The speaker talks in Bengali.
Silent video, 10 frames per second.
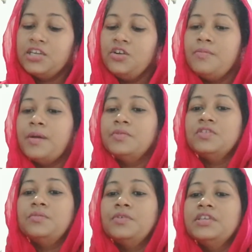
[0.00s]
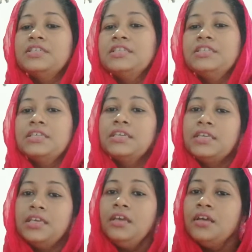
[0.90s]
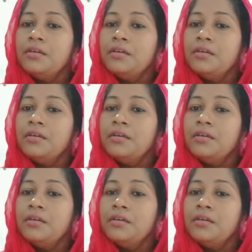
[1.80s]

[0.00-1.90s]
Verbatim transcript: গৃহ ব্যবস্থাপনা জিনিসটা কি